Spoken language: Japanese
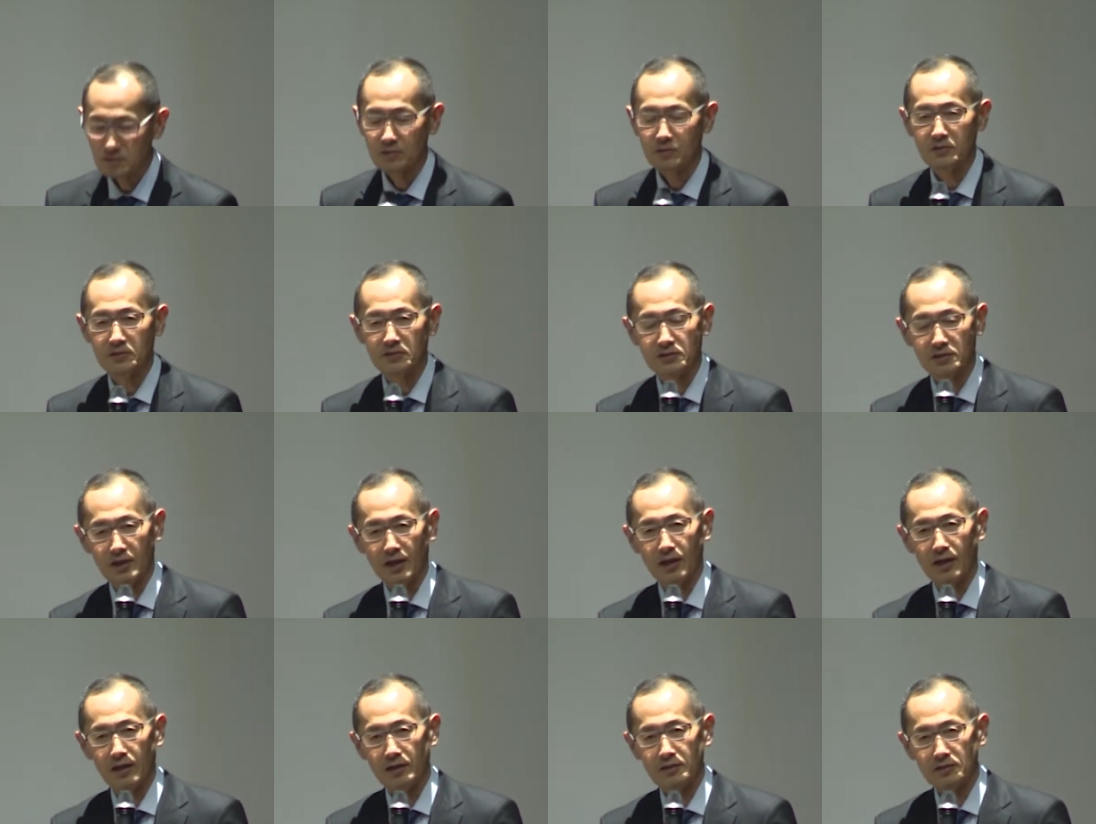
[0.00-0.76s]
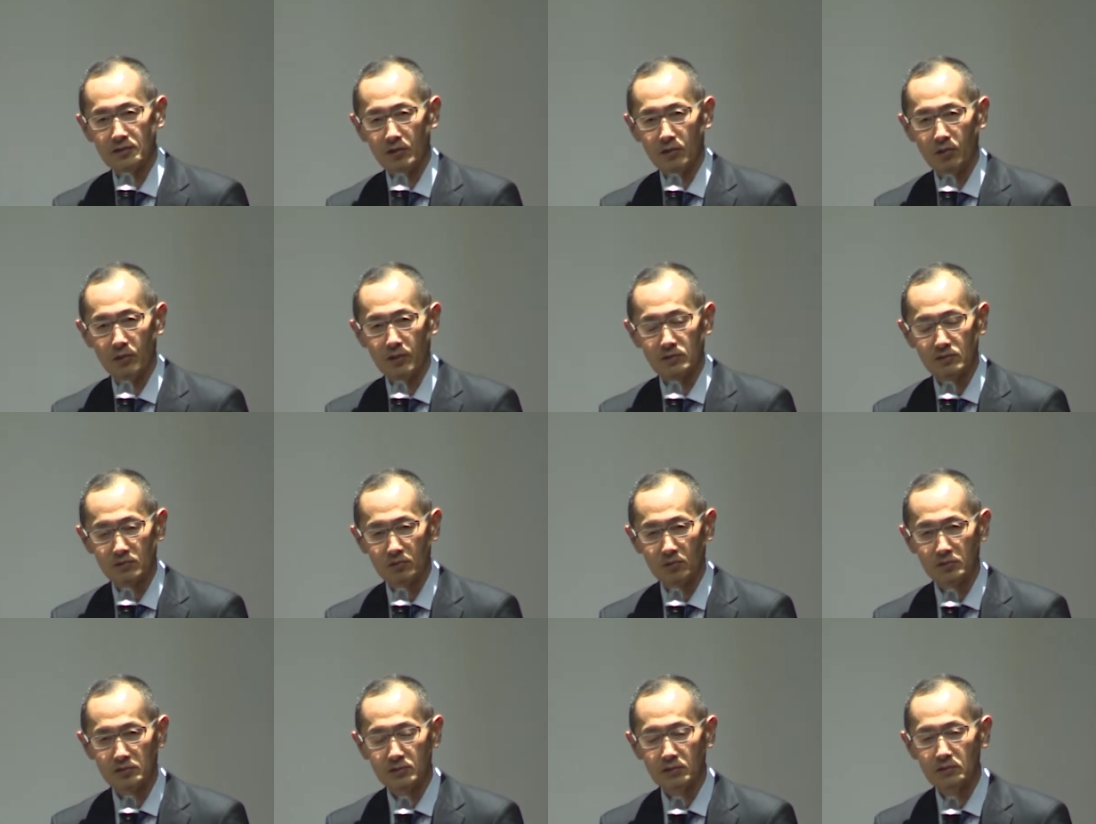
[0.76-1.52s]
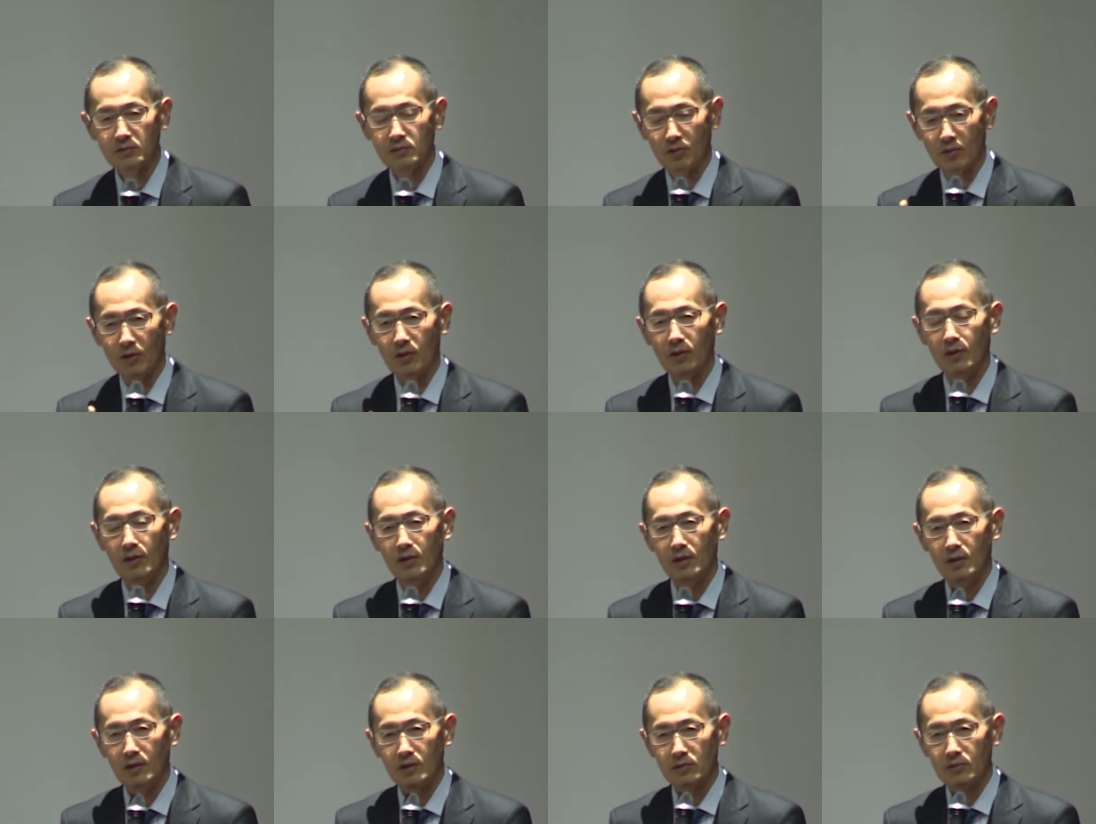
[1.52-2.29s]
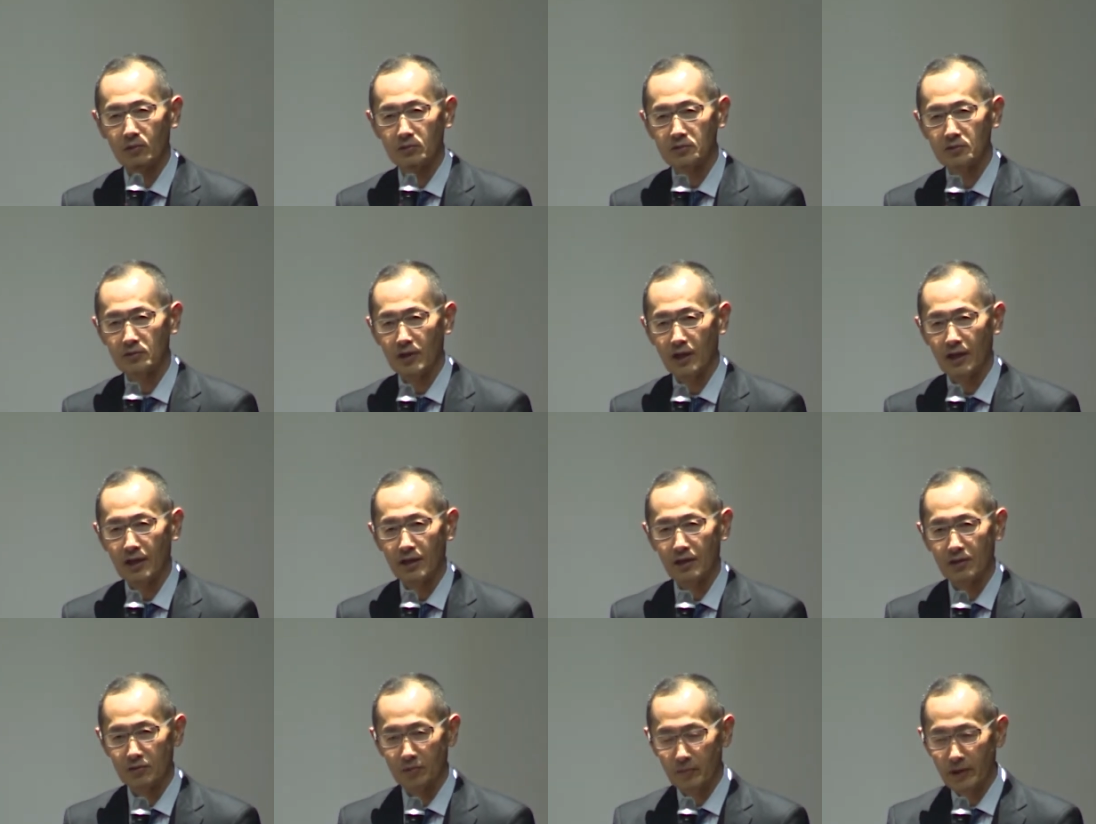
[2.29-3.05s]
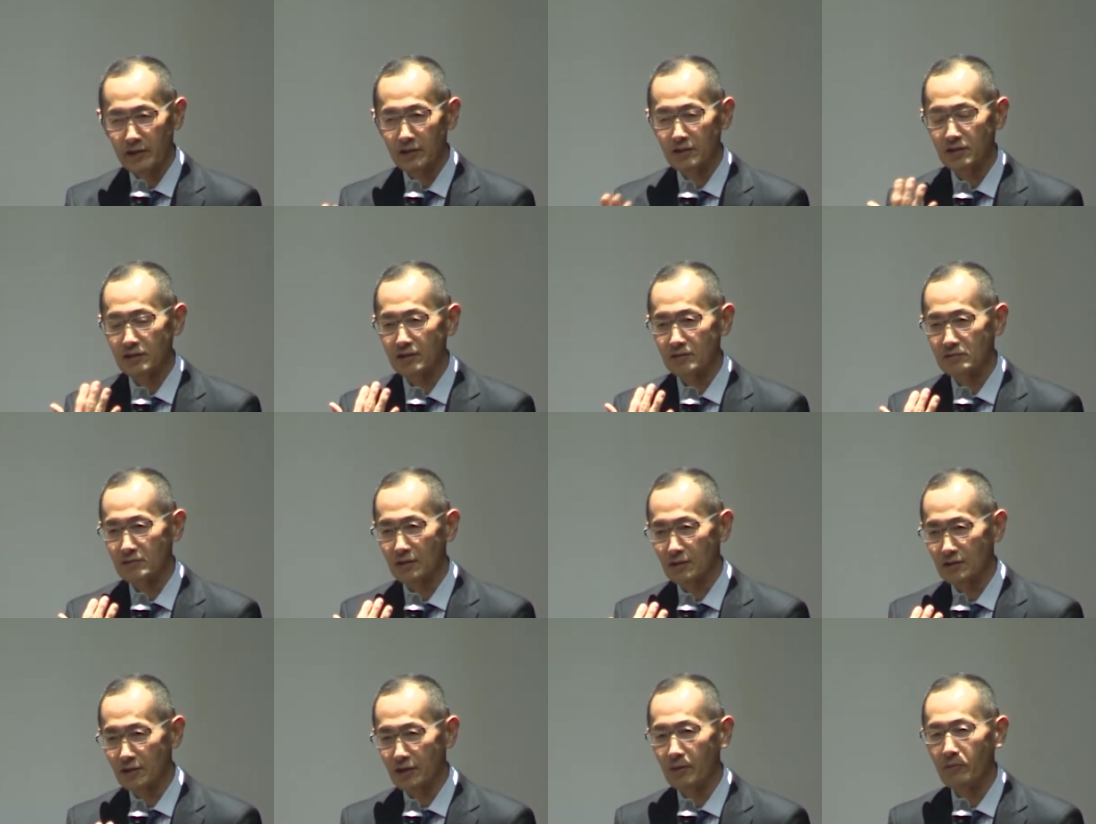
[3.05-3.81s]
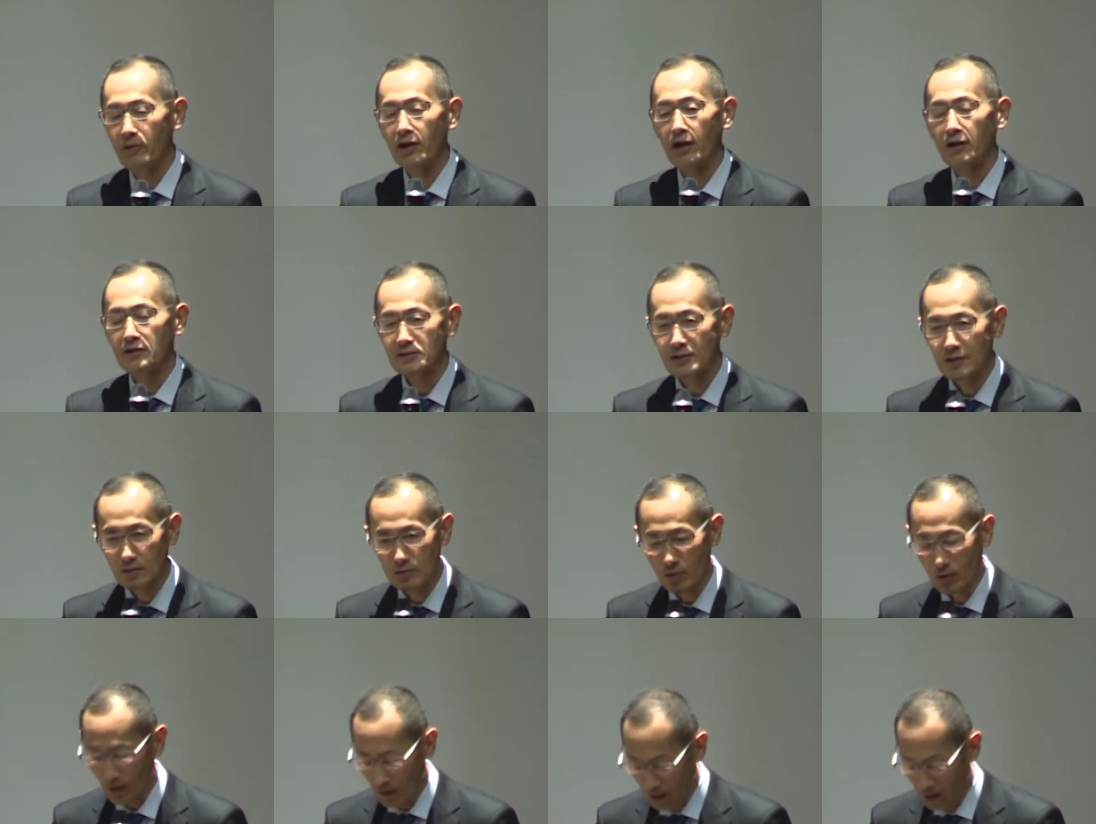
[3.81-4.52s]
るとですね話が終わると一人の教授があの前に来てくれて山中さんと